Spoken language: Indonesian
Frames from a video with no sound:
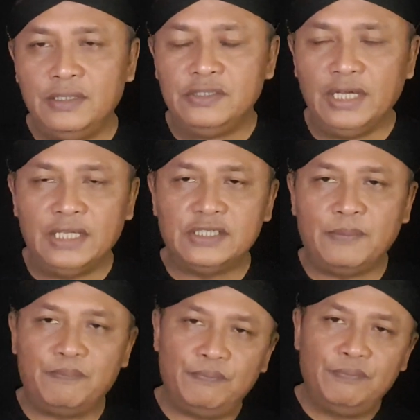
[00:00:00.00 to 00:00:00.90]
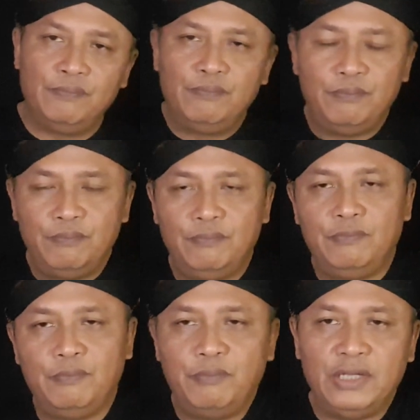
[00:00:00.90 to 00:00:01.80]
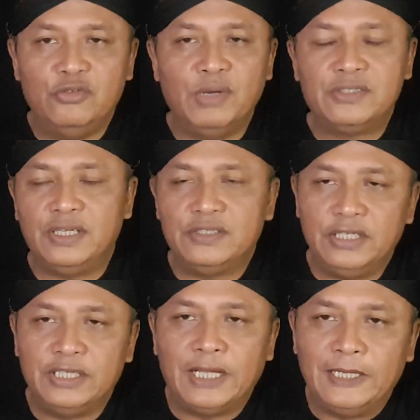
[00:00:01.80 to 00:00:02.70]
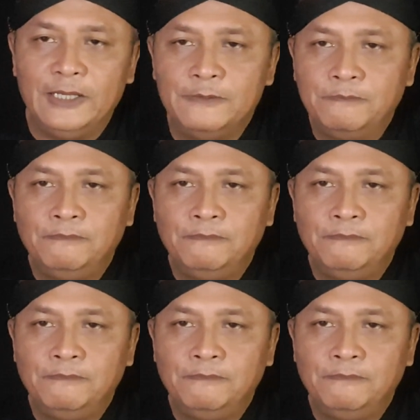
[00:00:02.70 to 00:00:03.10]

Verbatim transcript: e, Cilacap, Banyumas dan sekitarnya.